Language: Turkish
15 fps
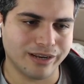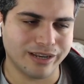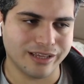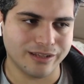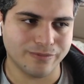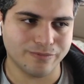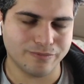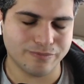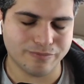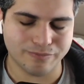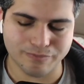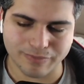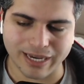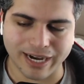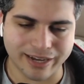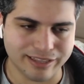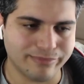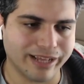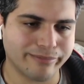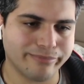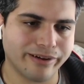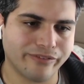Hani bir
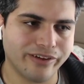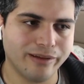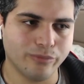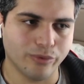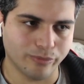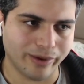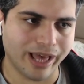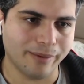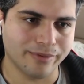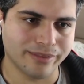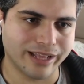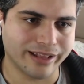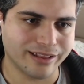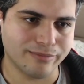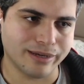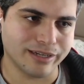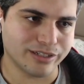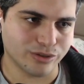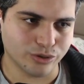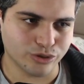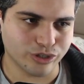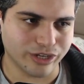adım atmak falan böyle bayağı bir tatlı
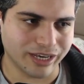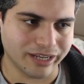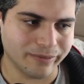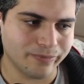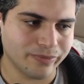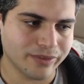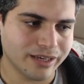bence hoş yani.